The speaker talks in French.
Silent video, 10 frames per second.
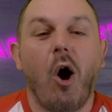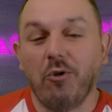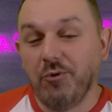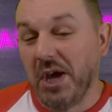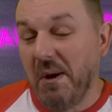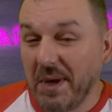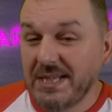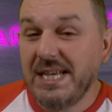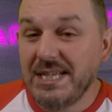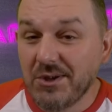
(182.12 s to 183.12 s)
En tout cas,
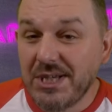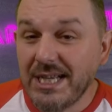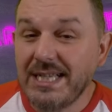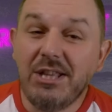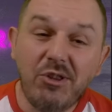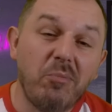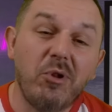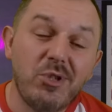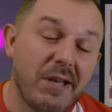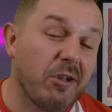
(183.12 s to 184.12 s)
merci les anciens, c'est top de
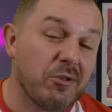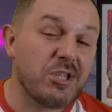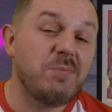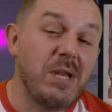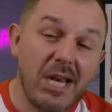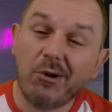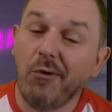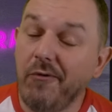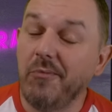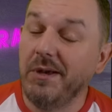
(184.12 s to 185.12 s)
nous avoir transmis
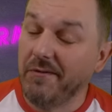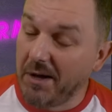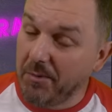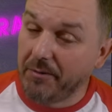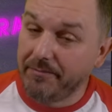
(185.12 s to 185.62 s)
l'acrophobie, vraiment.